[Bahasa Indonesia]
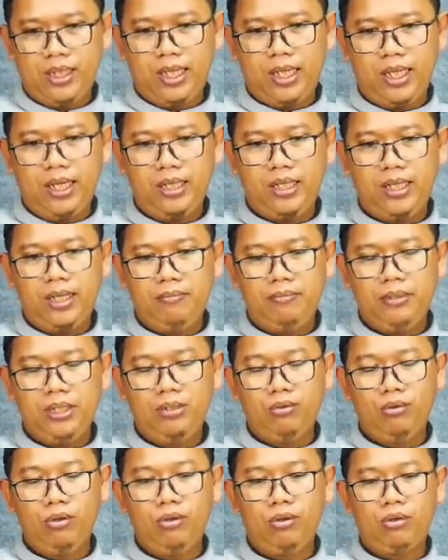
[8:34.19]

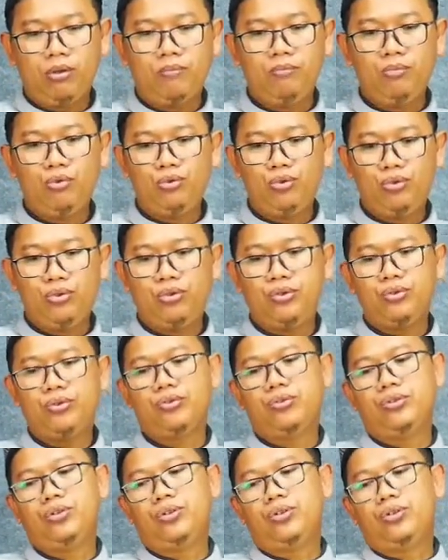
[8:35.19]
Al-yaminul ghamus,
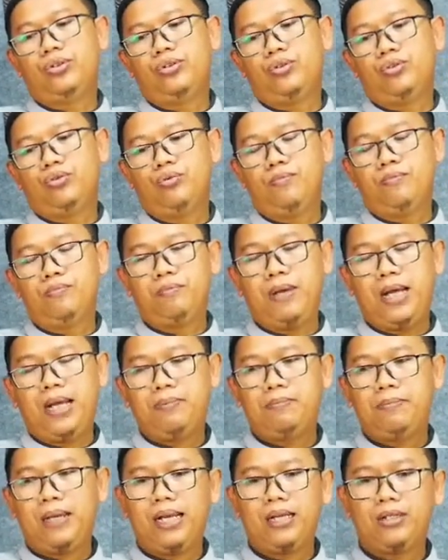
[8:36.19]

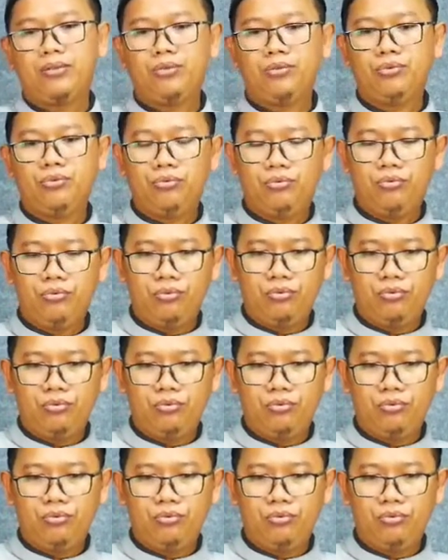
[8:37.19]
sumpah palsu,